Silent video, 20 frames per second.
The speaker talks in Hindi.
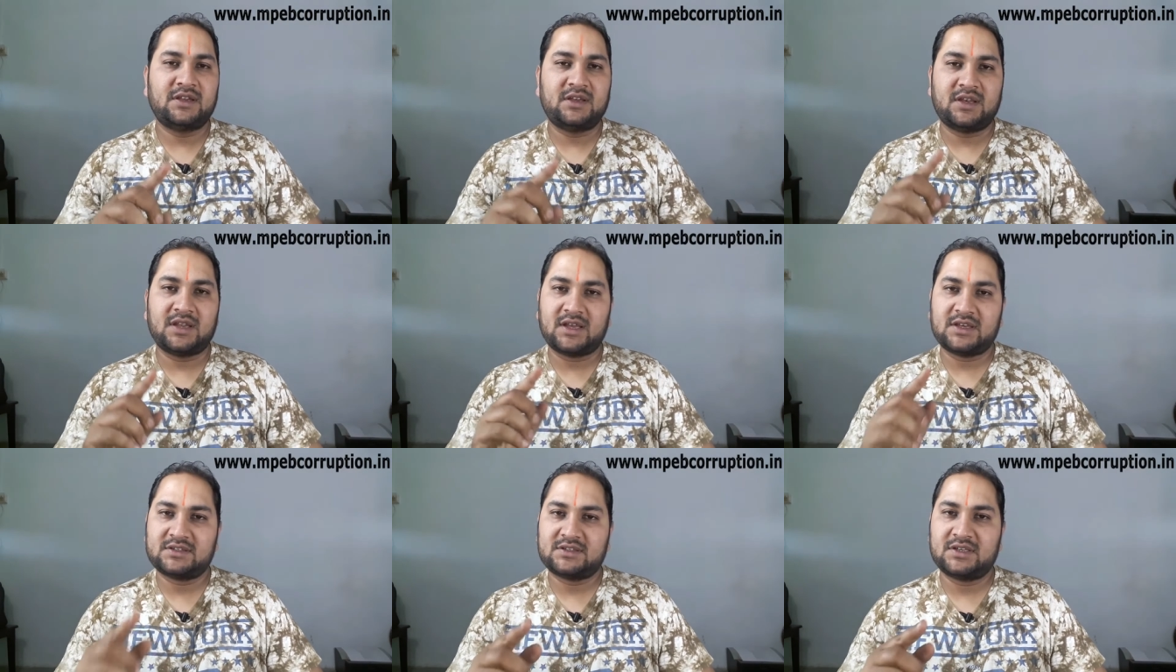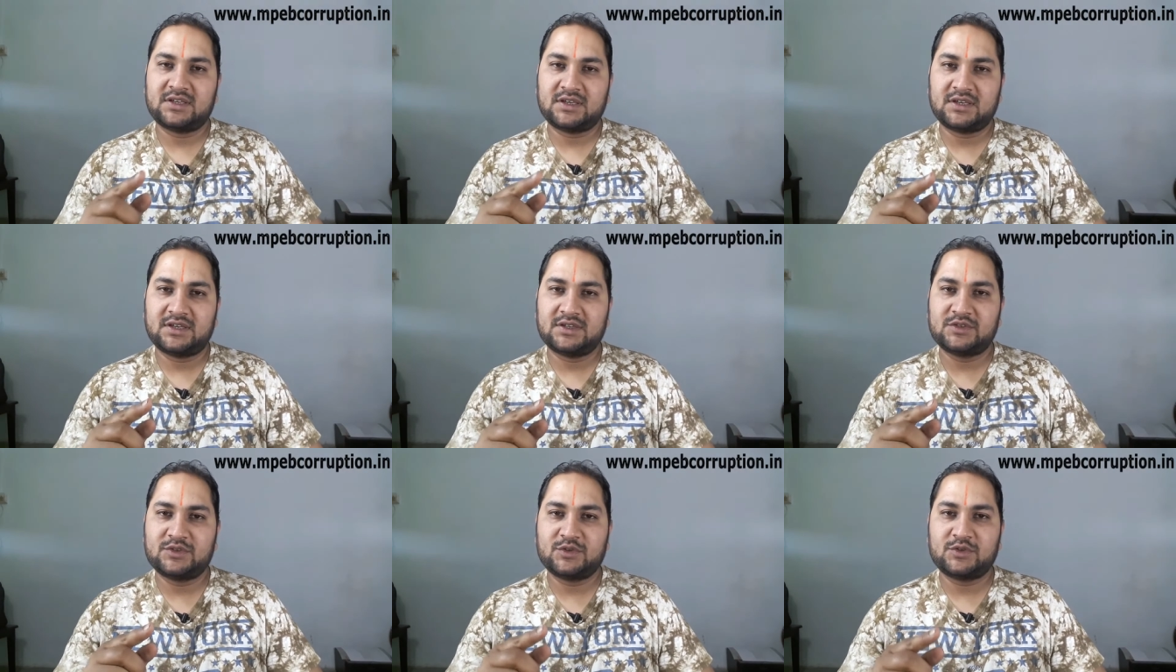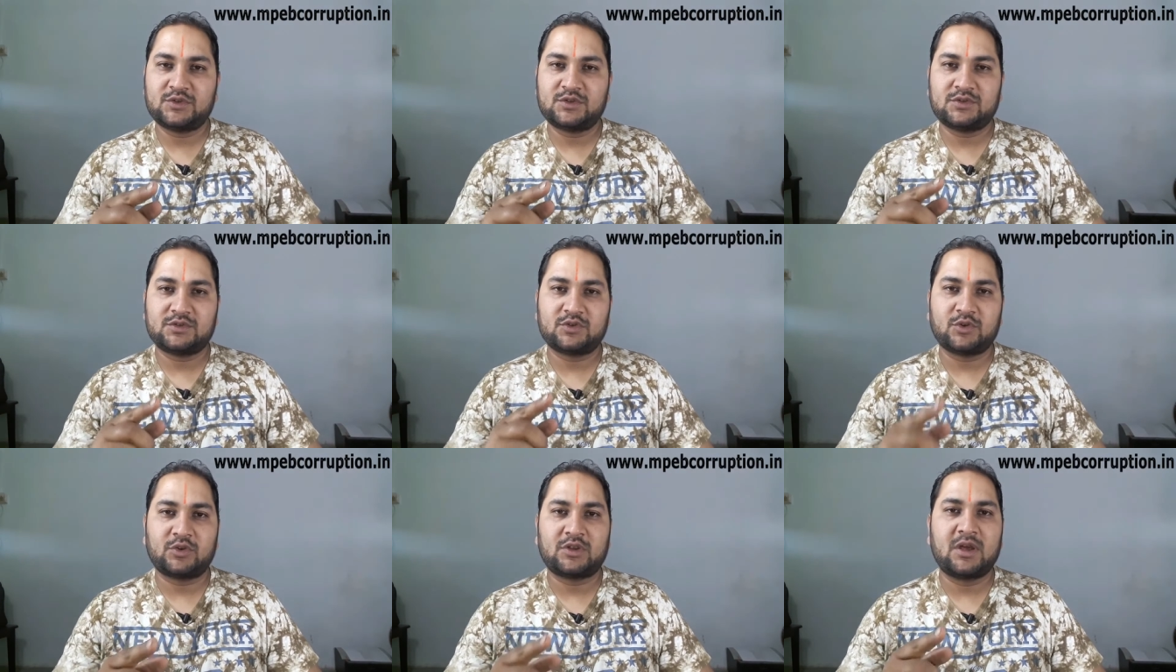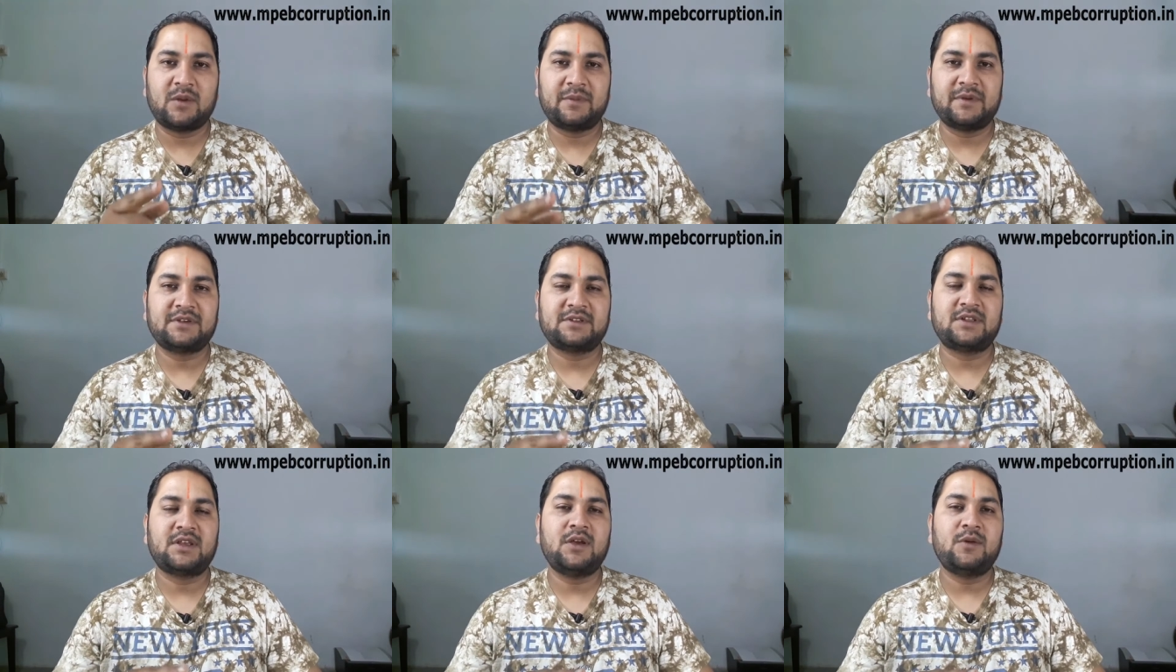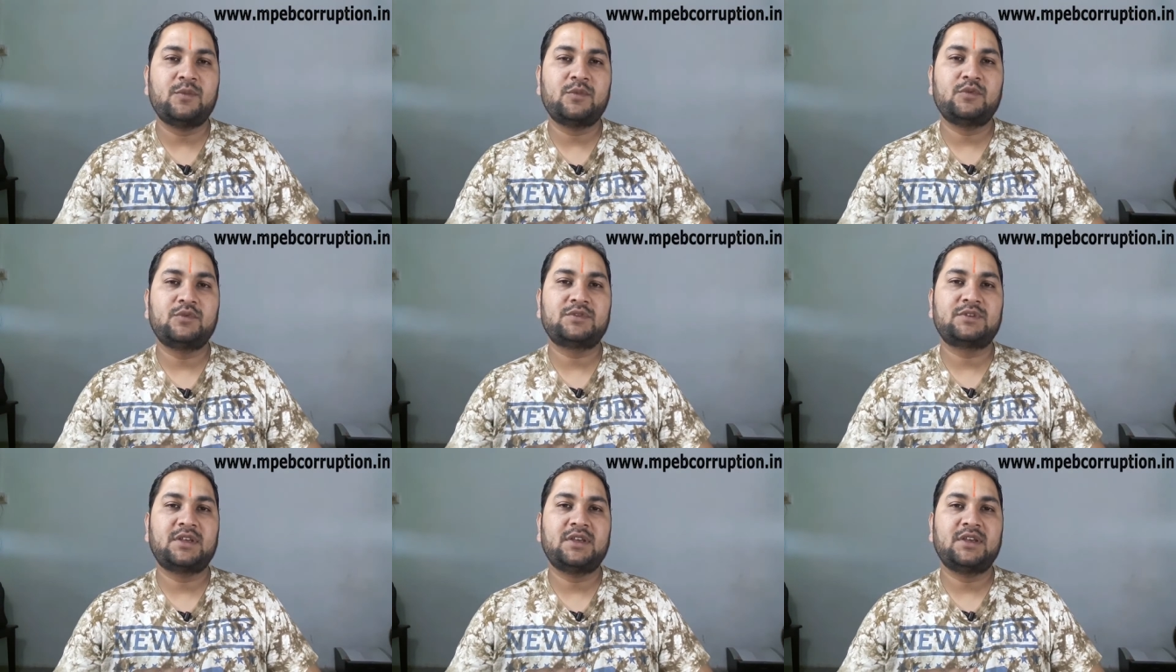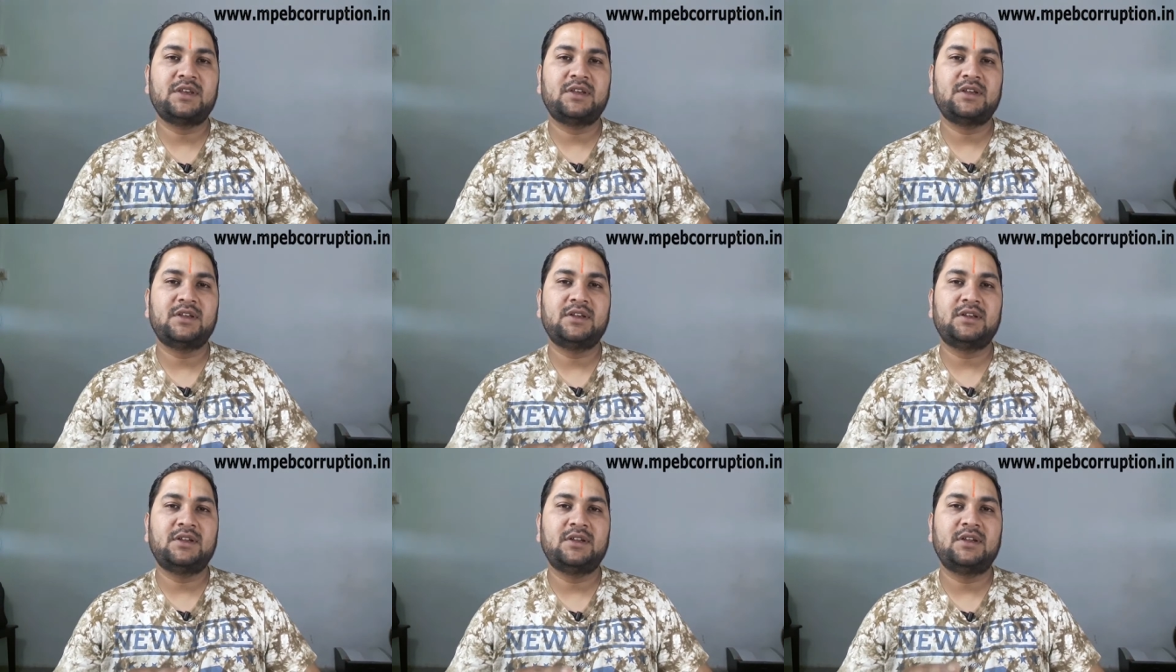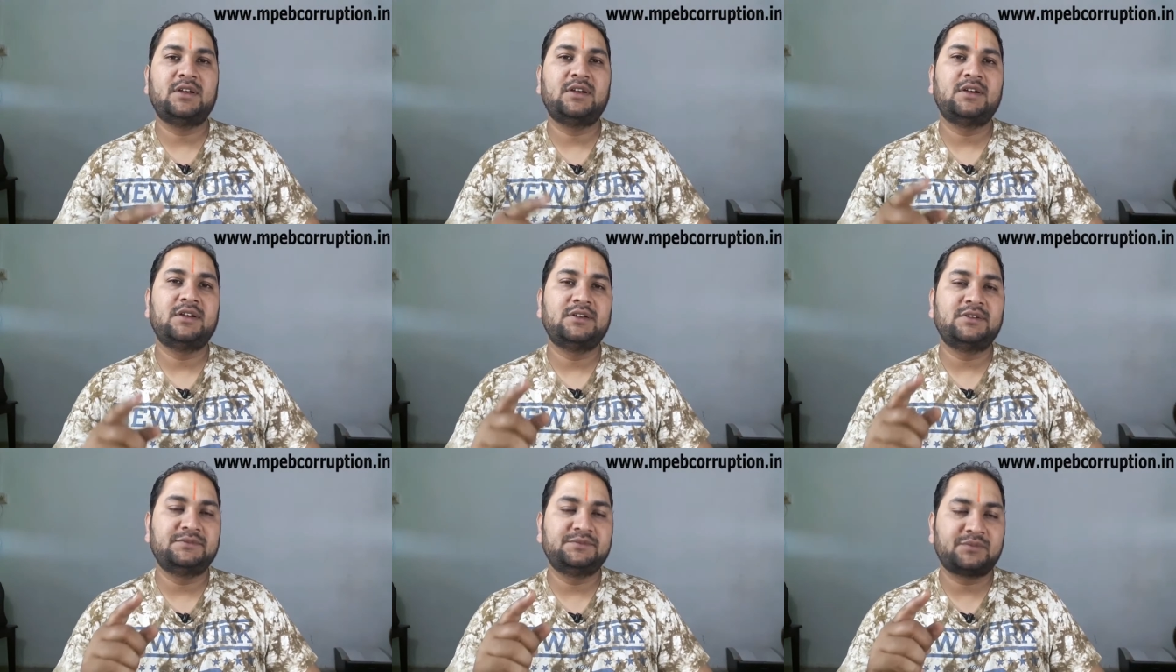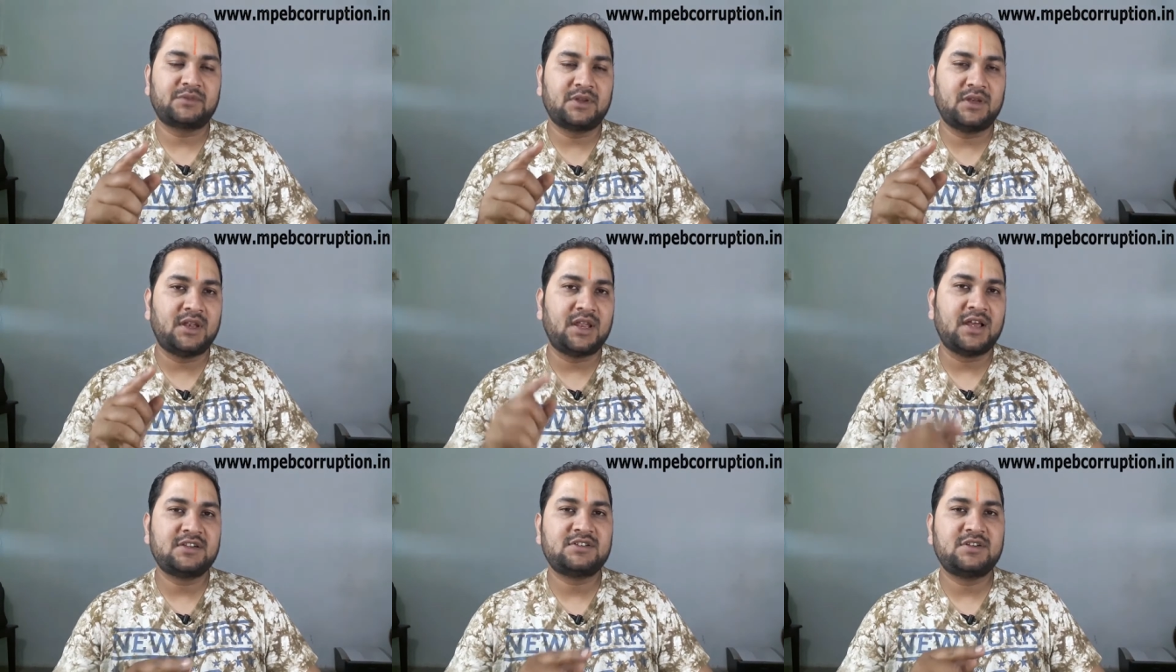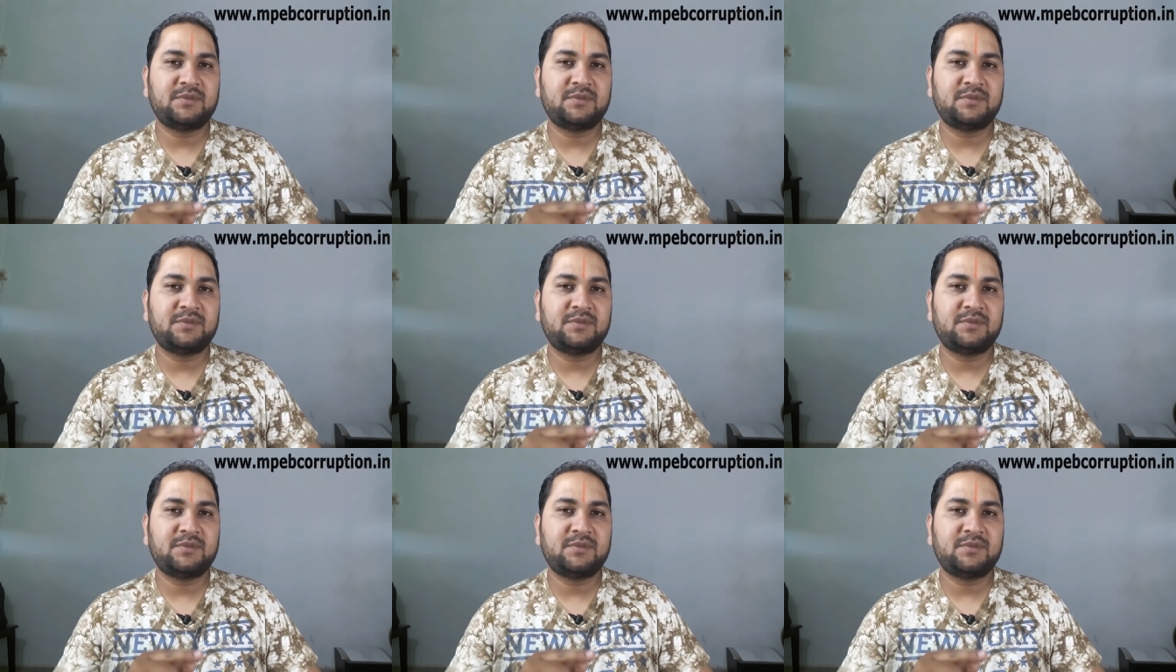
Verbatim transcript: लास्ट का जो चौथा पेज था उसके लास्ट